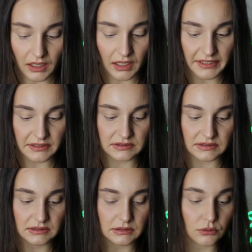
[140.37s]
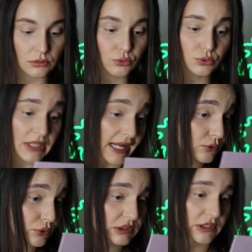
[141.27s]
Aynası
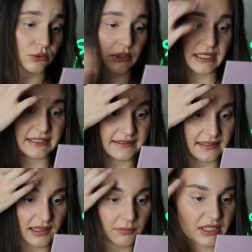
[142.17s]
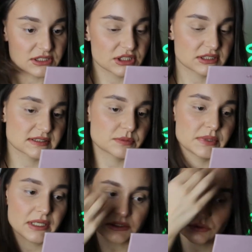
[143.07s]
güzel gösteriyor. Kaliteli ama açıkçası
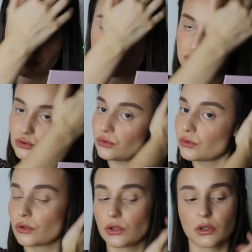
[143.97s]
biraz küçük.